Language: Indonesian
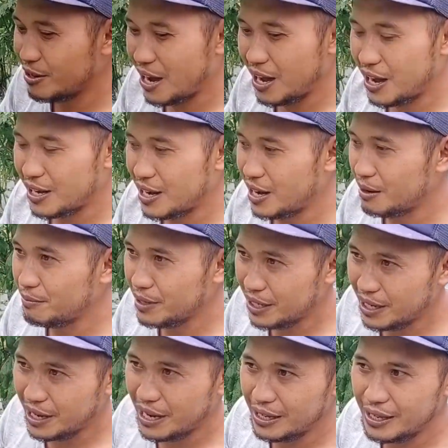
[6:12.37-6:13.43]
juga karena
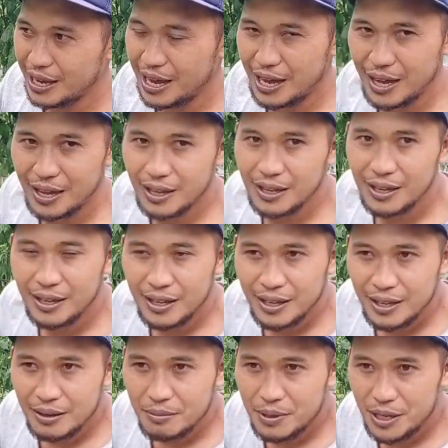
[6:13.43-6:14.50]
kemiringannya
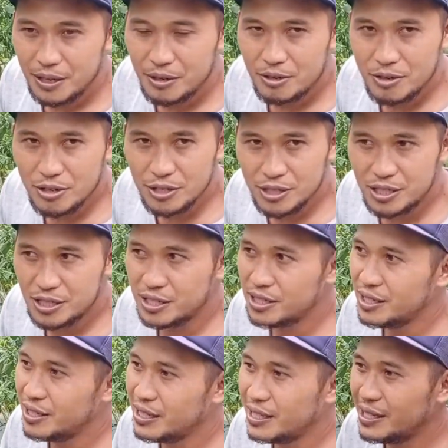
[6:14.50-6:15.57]
bagus
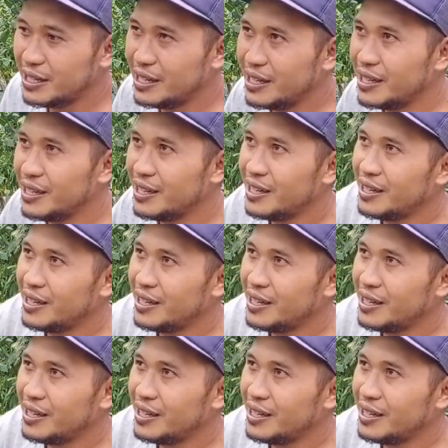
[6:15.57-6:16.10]
ini